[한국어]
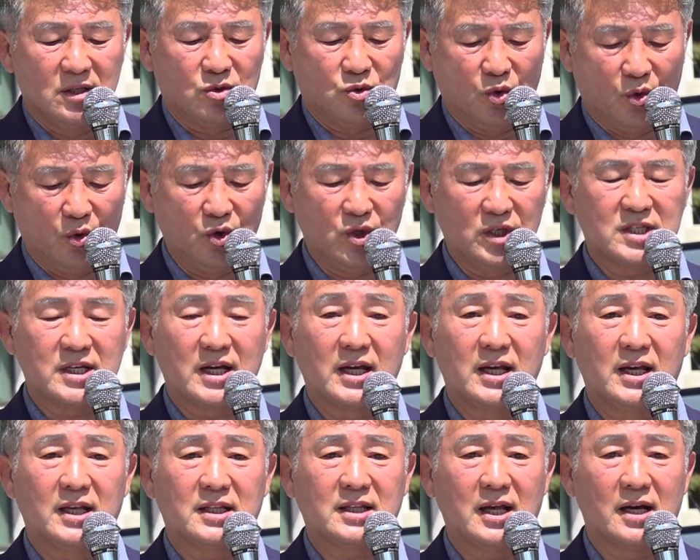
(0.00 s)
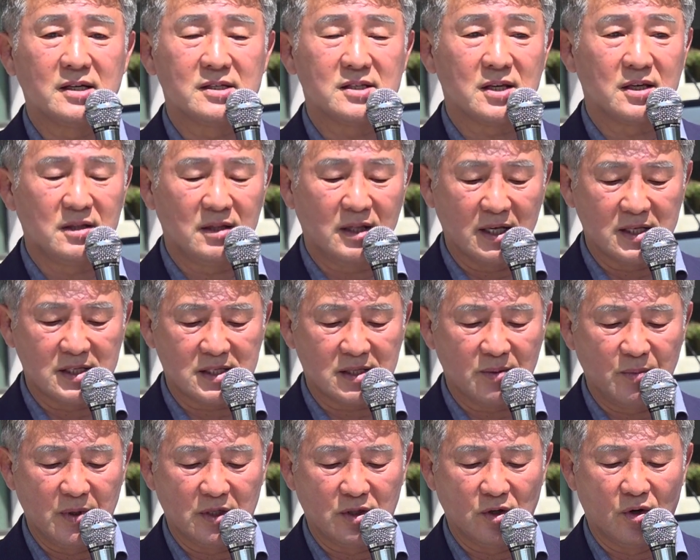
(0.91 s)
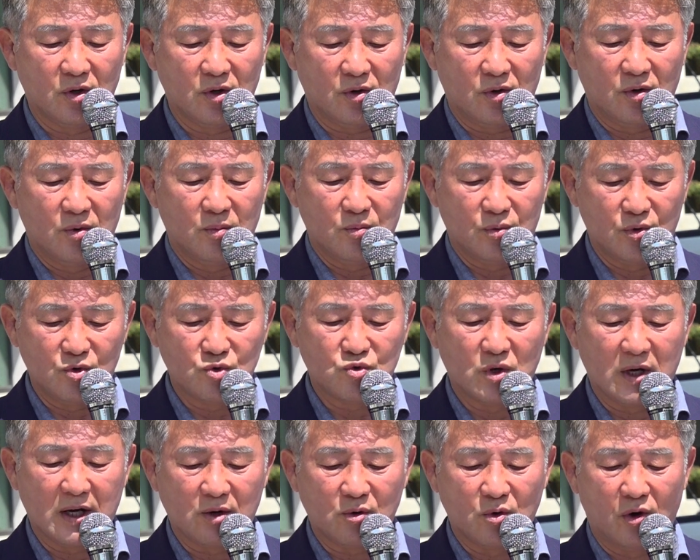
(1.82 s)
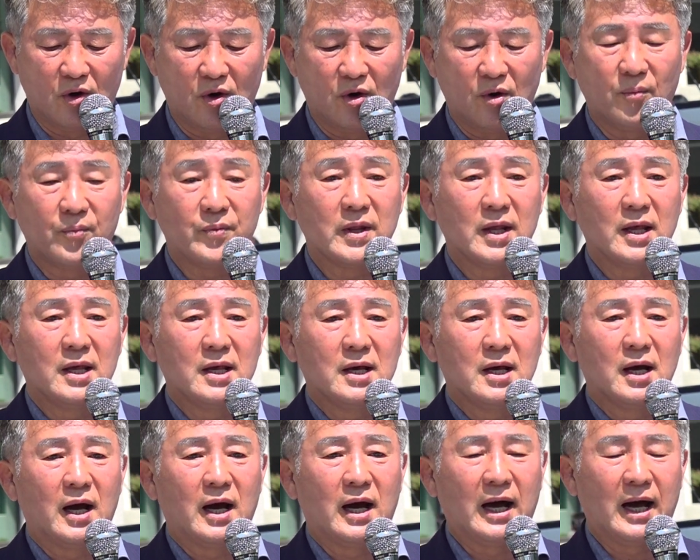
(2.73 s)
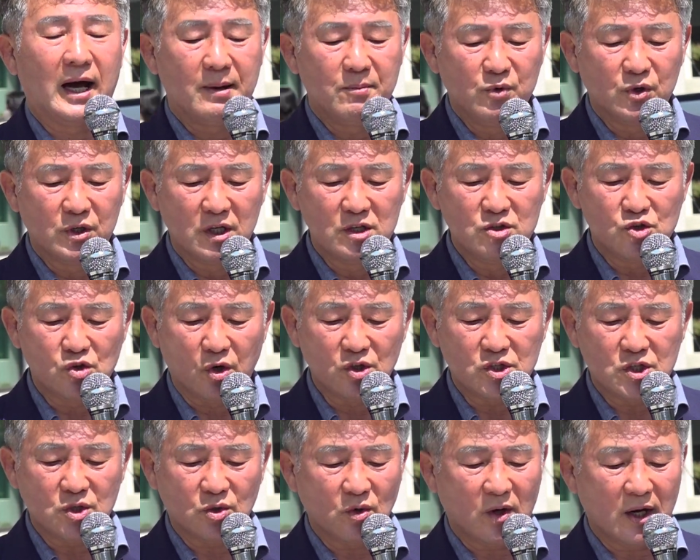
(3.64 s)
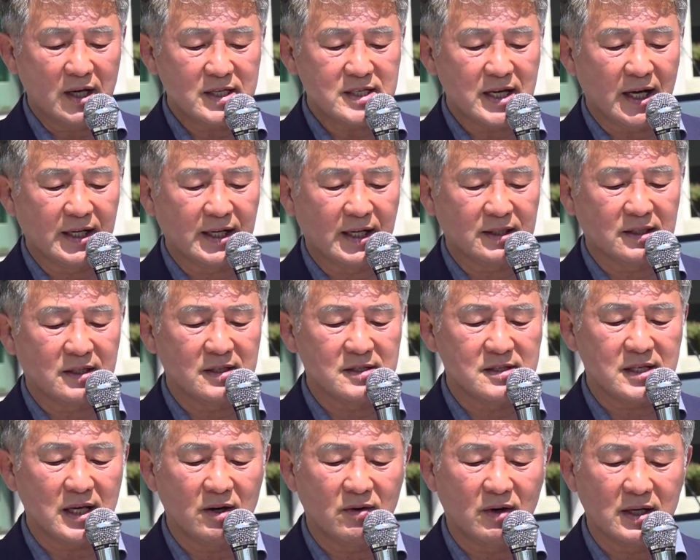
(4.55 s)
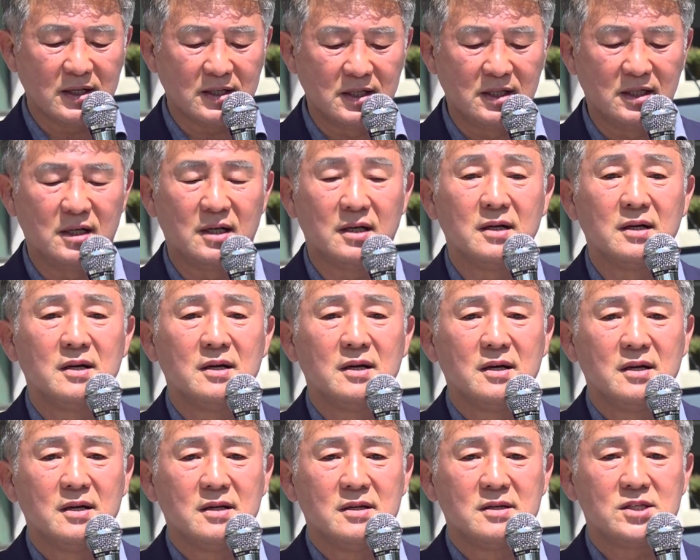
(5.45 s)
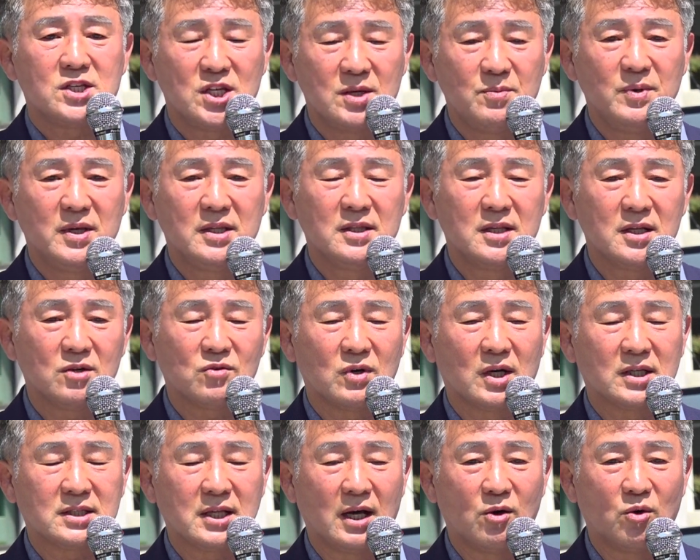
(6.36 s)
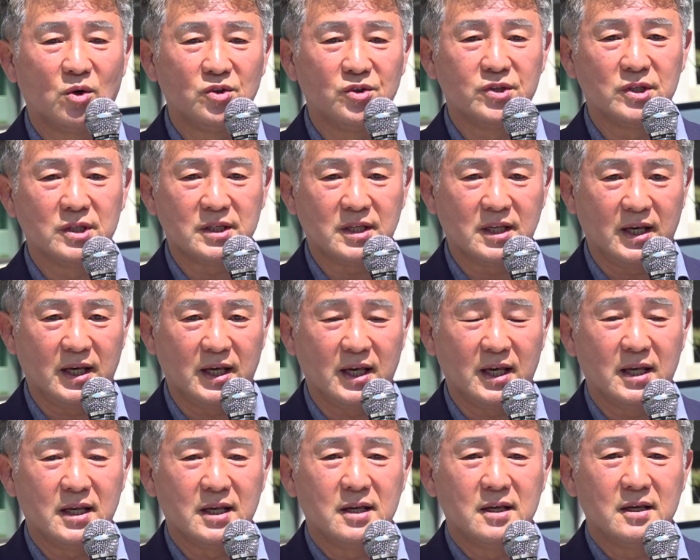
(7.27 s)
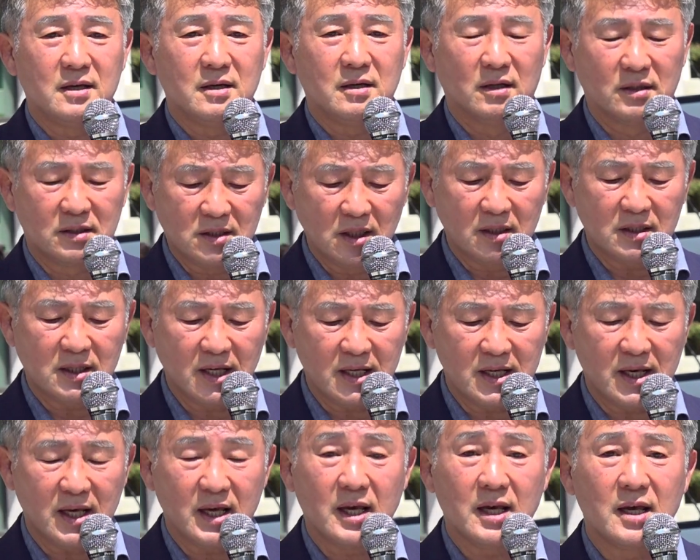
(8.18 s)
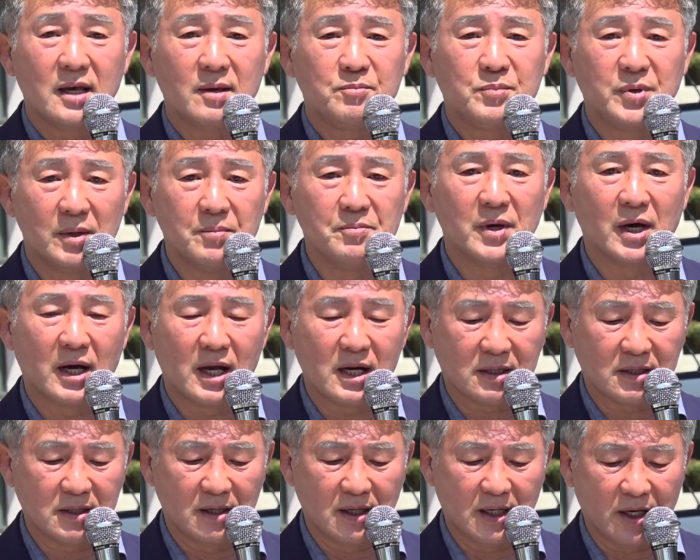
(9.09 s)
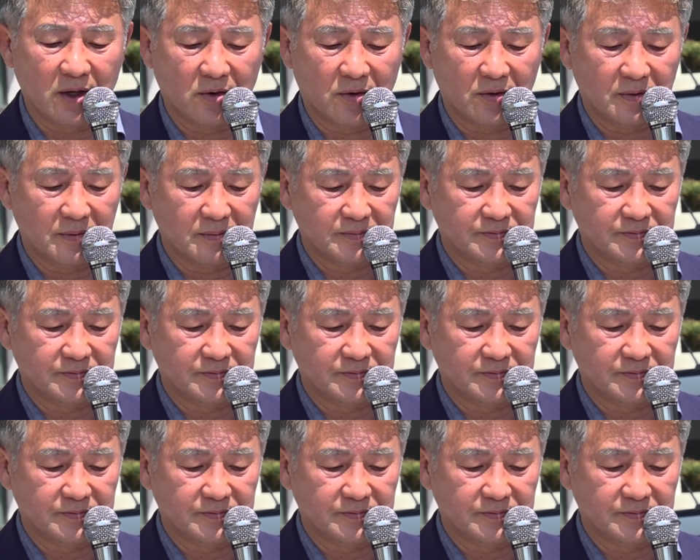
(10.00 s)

도의장에 당선됐음에도 불구하고 아무런 조치도 하지 않았던 상황을 시민들과 당원들께 어떻게 변명할 건가요?